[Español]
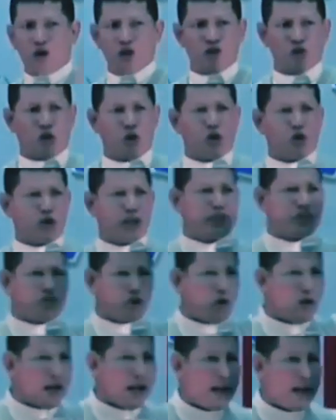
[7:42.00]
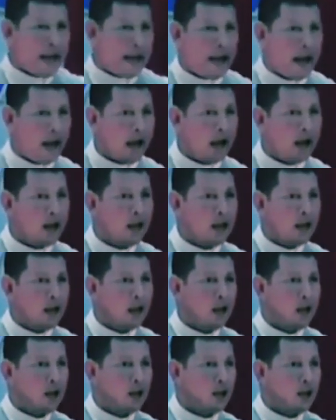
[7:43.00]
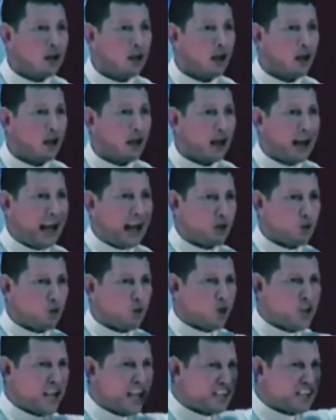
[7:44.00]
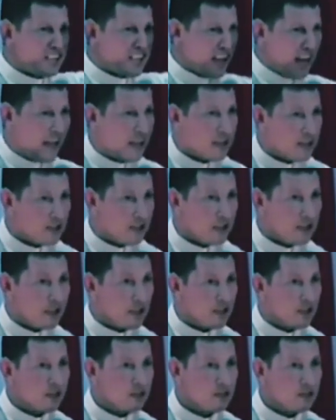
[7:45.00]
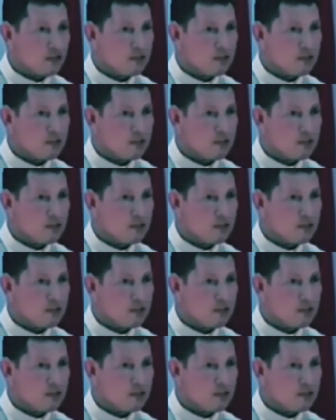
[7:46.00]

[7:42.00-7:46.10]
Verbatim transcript: que construyen sobre arena. La ruina es grande.